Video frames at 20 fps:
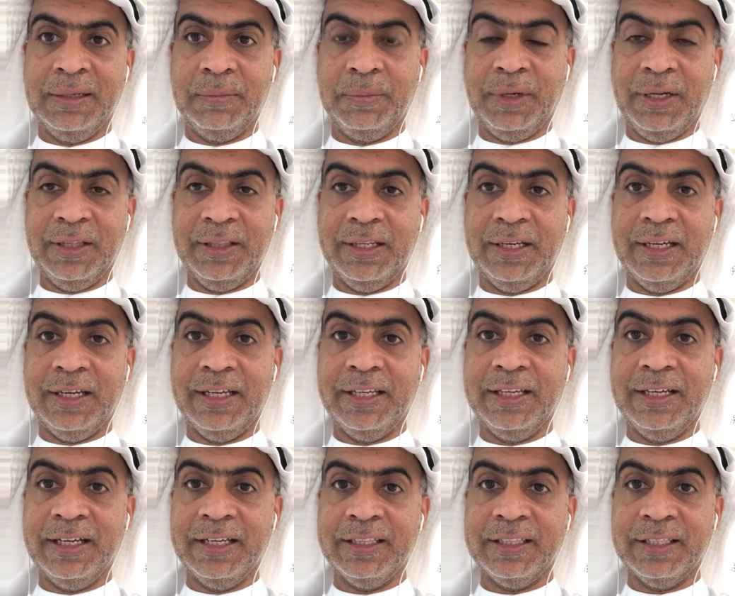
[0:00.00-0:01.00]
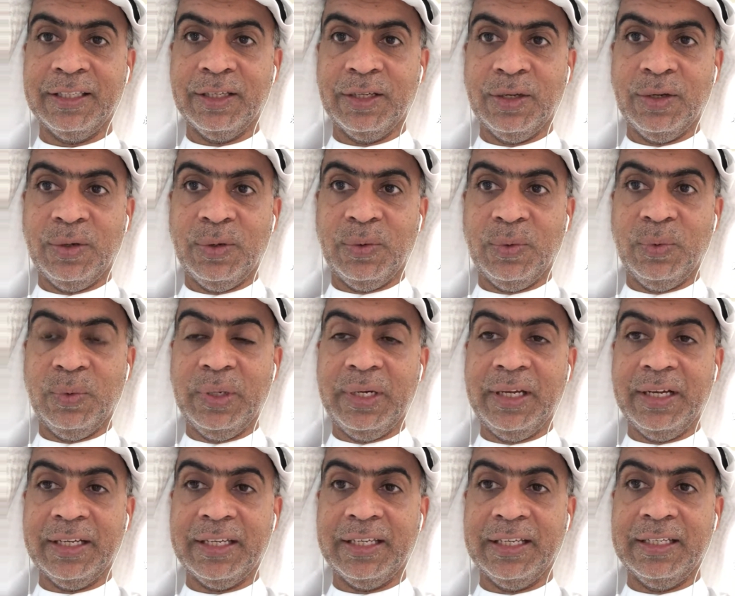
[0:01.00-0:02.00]
بعض الآيات
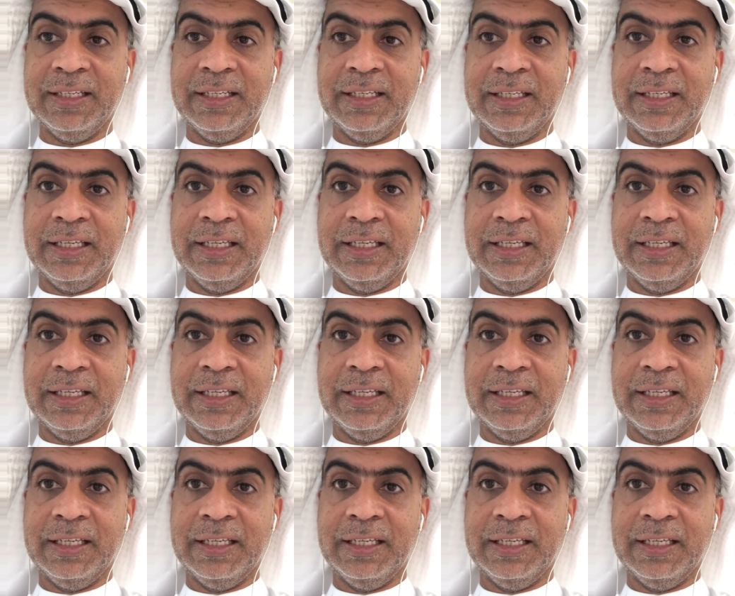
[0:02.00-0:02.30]
ولكن